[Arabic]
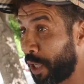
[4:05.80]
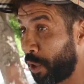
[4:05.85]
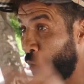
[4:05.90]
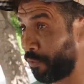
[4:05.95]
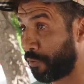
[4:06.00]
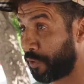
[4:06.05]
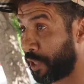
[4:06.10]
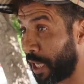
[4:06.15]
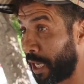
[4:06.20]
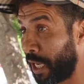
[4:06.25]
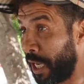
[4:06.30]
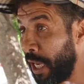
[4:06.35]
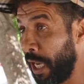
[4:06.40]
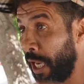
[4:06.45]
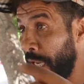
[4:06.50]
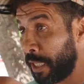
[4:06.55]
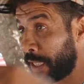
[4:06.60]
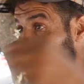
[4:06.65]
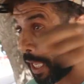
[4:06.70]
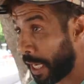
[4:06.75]
كلفتك
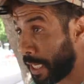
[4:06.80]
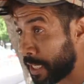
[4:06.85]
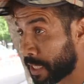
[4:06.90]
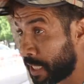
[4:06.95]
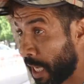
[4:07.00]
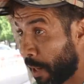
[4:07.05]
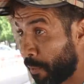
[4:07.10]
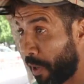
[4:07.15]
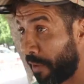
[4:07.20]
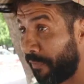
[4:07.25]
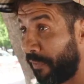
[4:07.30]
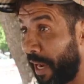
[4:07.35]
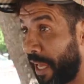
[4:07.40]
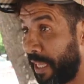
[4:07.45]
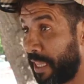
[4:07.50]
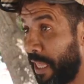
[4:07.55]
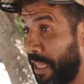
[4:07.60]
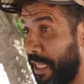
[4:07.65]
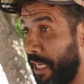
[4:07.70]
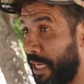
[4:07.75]
انت رئيس دوله في
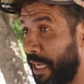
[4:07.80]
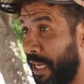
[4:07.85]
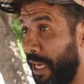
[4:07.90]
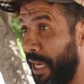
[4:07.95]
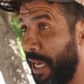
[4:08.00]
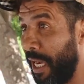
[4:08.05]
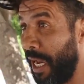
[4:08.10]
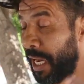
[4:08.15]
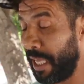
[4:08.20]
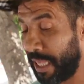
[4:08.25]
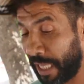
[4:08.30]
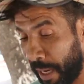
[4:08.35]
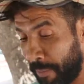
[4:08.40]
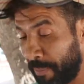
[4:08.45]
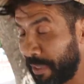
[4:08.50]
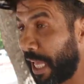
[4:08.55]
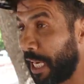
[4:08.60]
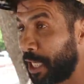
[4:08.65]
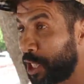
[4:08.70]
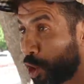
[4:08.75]
اللحظه هذيك اذا كان
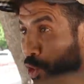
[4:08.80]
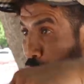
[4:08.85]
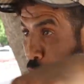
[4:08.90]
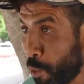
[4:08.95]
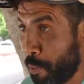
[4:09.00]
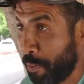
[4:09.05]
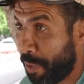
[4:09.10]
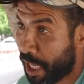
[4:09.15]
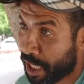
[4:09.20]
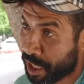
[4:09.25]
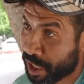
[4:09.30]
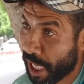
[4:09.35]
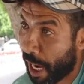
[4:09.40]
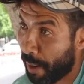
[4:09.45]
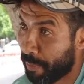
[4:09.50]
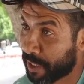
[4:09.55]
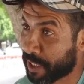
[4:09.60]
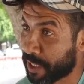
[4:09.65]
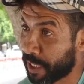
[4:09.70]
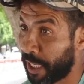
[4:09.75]
ما تعرفش تقوم به
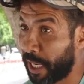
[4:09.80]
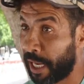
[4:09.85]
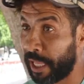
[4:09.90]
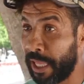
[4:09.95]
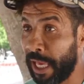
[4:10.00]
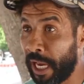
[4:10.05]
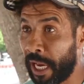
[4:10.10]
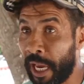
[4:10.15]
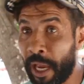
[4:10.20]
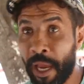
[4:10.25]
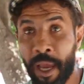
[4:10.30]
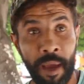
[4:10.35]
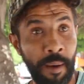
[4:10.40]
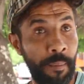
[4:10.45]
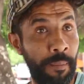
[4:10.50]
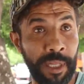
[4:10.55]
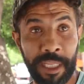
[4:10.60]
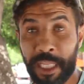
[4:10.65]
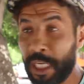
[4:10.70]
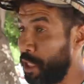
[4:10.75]
الشعب الصغير هذاك
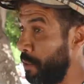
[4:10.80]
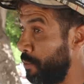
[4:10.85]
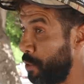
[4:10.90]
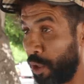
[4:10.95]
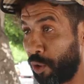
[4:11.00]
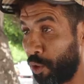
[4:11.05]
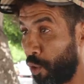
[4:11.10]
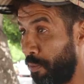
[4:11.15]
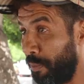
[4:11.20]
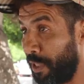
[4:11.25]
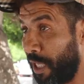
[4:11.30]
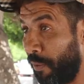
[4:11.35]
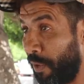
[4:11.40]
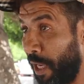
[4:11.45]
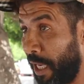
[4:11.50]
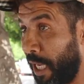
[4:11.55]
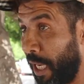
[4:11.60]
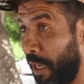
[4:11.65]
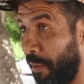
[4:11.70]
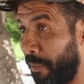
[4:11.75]
ما تنجمش تقوم
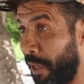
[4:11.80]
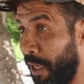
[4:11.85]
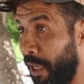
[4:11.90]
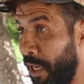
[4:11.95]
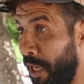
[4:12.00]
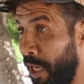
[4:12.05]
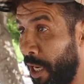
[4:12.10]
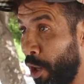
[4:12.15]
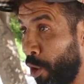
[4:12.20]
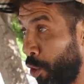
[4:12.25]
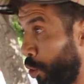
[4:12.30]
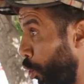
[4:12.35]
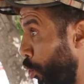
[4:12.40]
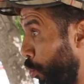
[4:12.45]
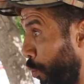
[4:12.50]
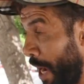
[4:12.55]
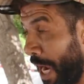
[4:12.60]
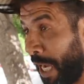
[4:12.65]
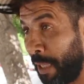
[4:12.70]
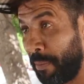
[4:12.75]
بدوله كامله كل
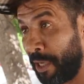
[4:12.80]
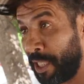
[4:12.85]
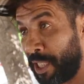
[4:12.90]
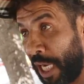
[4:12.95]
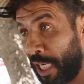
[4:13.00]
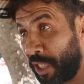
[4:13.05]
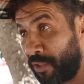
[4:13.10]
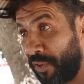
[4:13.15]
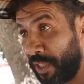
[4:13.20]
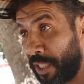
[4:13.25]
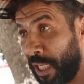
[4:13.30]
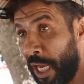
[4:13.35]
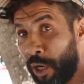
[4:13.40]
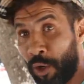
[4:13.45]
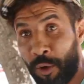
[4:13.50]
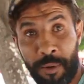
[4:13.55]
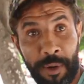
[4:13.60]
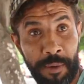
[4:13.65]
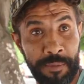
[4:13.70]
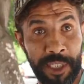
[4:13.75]
واحد ما نجحش في
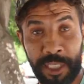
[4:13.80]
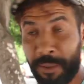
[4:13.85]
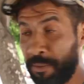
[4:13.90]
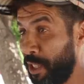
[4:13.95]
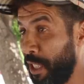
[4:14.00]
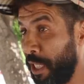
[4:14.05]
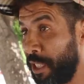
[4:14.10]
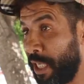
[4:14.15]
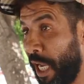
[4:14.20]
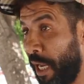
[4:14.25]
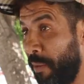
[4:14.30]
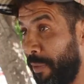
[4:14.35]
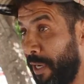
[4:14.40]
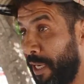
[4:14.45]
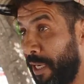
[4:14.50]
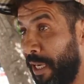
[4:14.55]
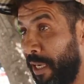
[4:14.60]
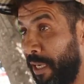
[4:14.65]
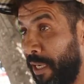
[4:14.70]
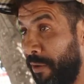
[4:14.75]
داره ولا ما نجمش ينجح
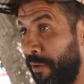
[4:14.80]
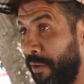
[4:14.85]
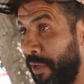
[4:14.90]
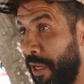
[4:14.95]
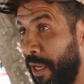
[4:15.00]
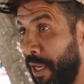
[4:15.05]
لبرا